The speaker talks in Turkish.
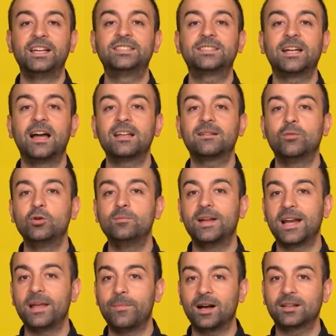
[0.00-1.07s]
Eşit ağırlık
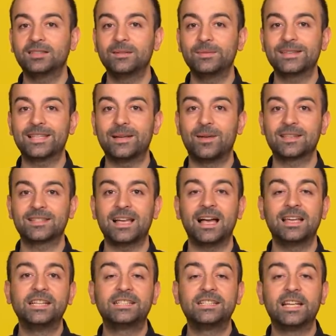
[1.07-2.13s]
bölümlerine baktığınız
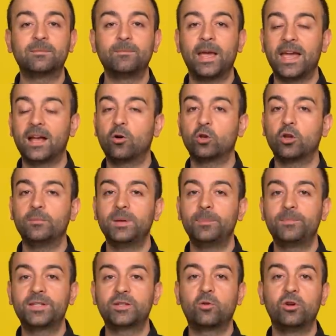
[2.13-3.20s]
zamansa işletme,
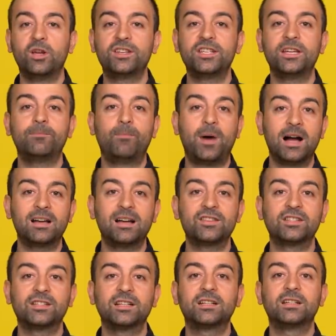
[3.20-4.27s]
ekonomi, psikoloji,
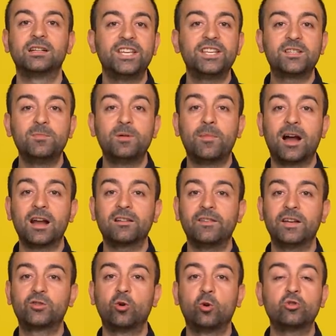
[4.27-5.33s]
bankacılık, iç mimarlık
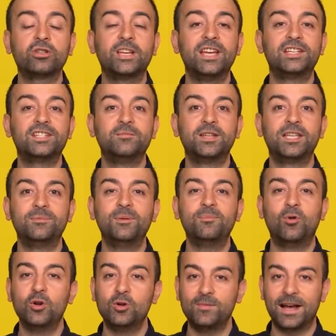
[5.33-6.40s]
ve çocuk gelişimi
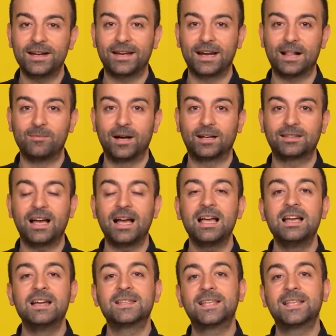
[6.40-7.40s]
gibi bölümler yer almakta.